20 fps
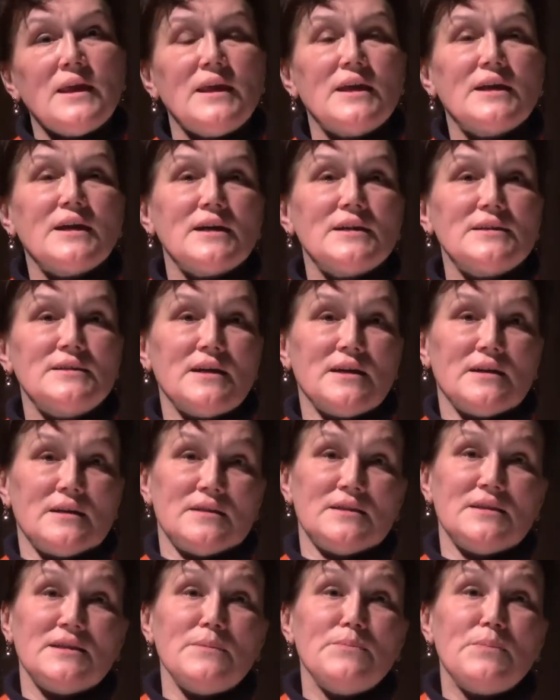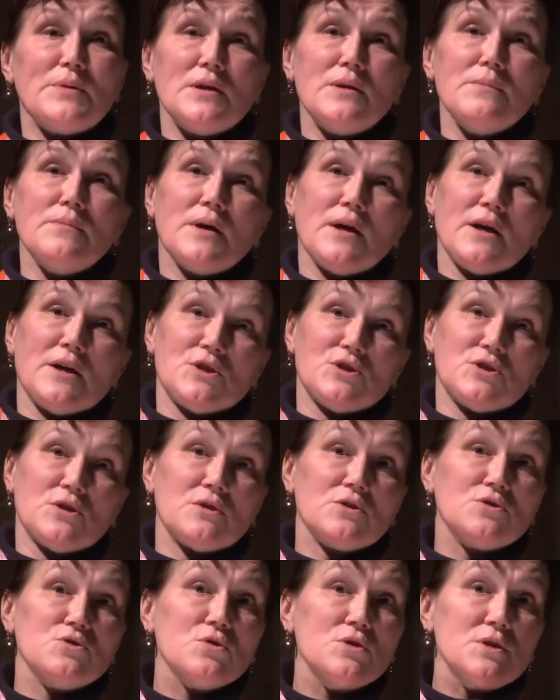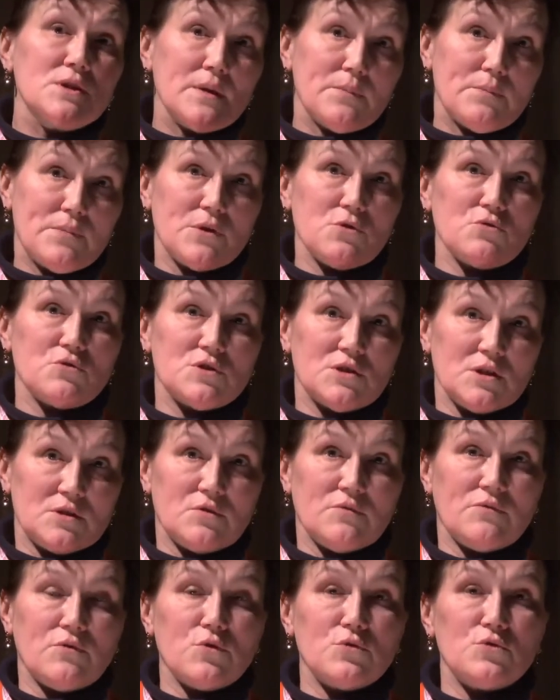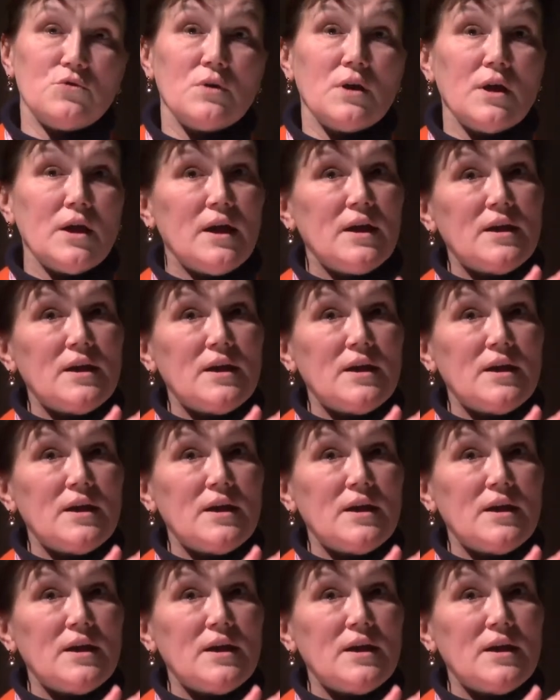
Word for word: И когда ты понимаешь, что ты пьешь эту воду,